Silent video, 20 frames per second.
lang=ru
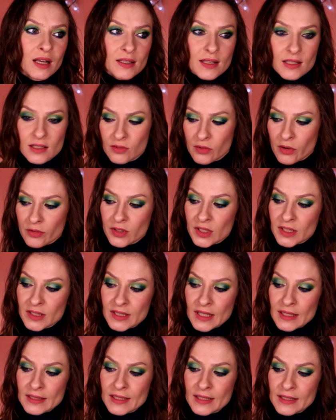если вы
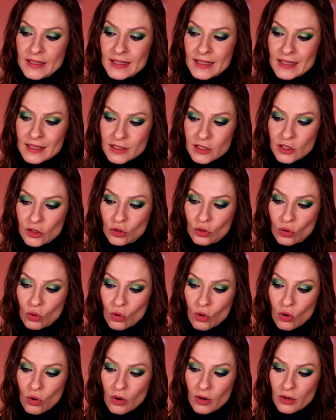видите эти кисти,
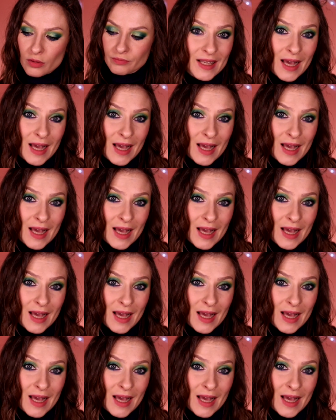то